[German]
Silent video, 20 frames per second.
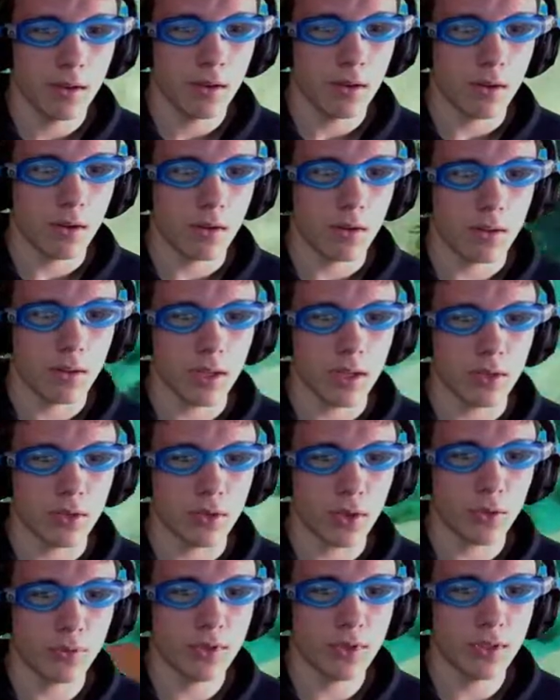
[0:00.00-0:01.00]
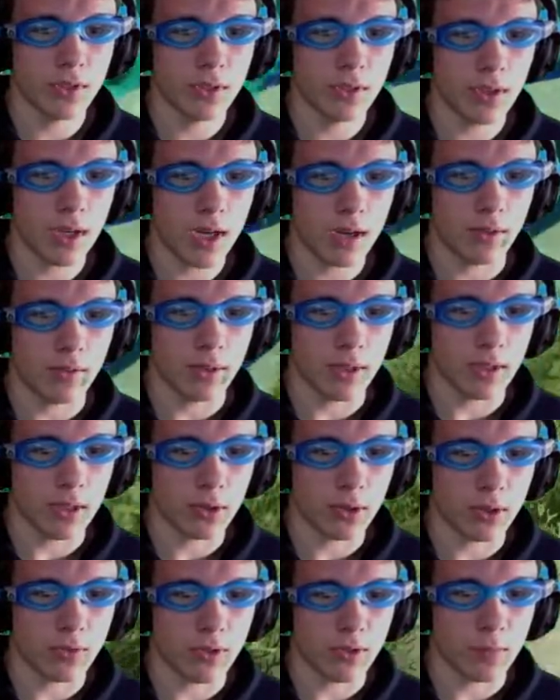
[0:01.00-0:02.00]
Okay, ich hoffe die... Ah, warte, da
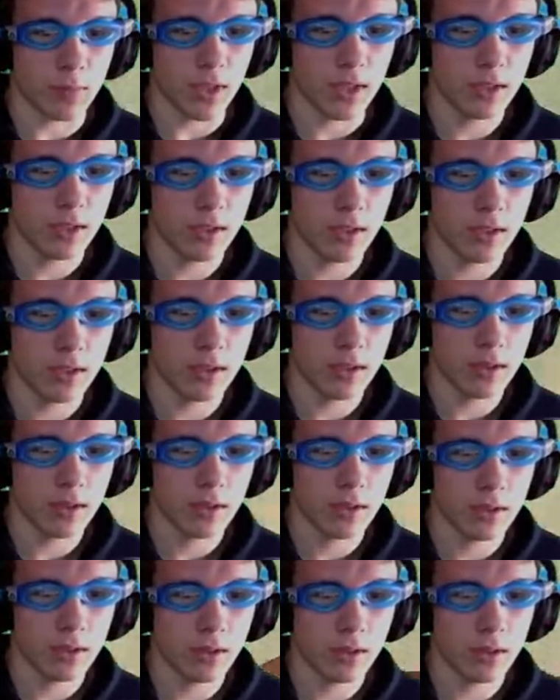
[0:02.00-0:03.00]
konnte ich was machen oxygen.